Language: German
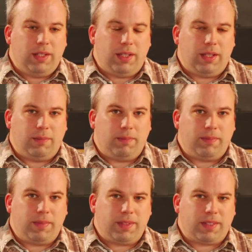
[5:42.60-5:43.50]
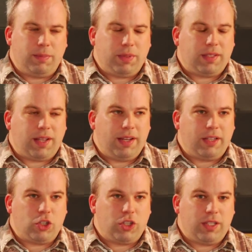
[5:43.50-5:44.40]
Ähm, es gibt da eine
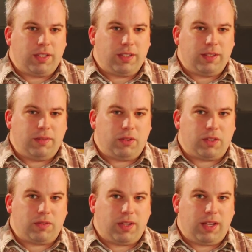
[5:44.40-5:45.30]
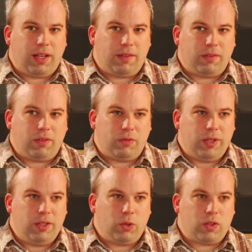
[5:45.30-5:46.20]
Geschichte und zwar
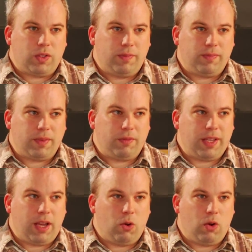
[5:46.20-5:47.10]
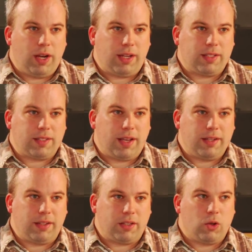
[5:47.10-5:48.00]
Windows war ja auch lange
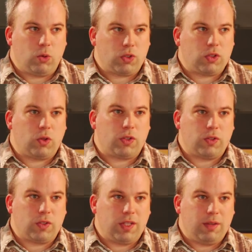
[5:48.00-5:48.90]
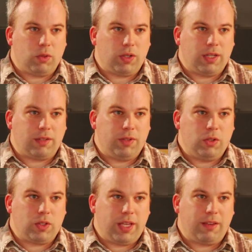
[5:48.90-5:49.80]
Zeit ein Closed-Source-System. Und dann hat
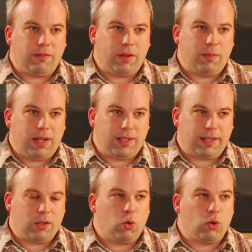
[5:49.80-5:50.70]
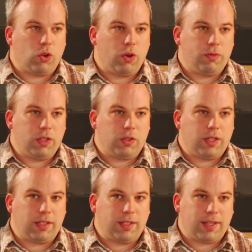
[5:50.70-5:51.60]
Windows irgendwann mal seinen Code geöffnet und
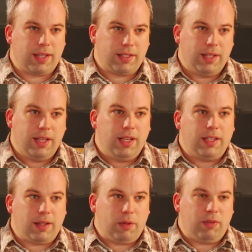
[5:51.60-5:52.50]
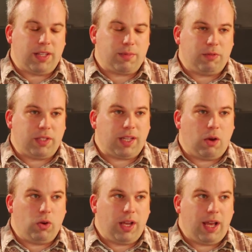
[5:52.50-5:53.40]
hat gesagt, damit wir jetzt mehr
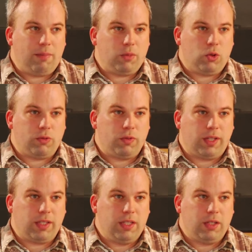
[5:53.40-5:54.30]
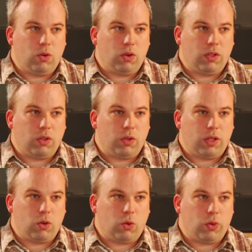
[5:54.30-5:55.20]
Vertrauen haben, dürfen Regierungen und
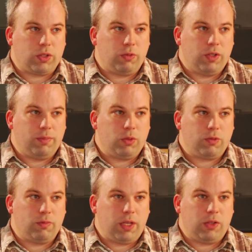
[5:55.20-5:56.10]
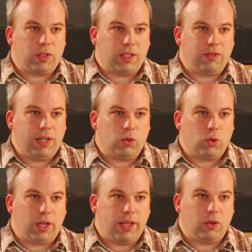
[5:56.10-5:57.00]
auch große Firmen dürfen mal in unseren
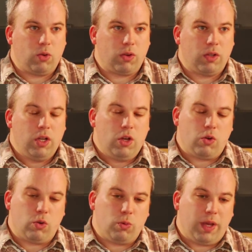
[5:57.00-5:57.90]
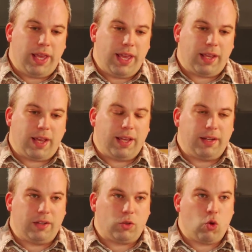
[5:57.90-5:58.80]
Quellcode reingucken. Und über
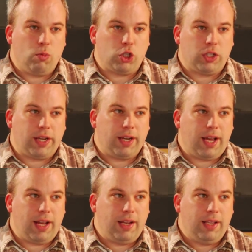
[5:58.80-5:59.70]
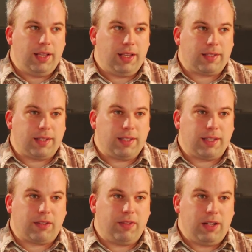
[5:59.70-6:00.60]
irgendeinen komischen Kanal ist dann dieser
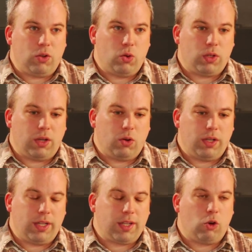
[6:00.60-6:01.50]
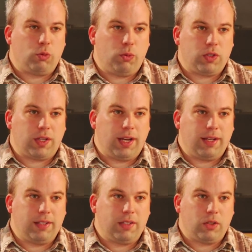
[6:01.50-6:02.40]
Quellcode auch in der Tauschbörse
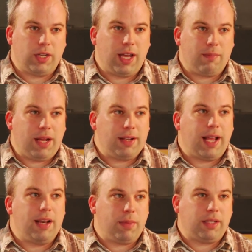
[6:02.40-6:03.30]
gelandet und dann haben halt alle mal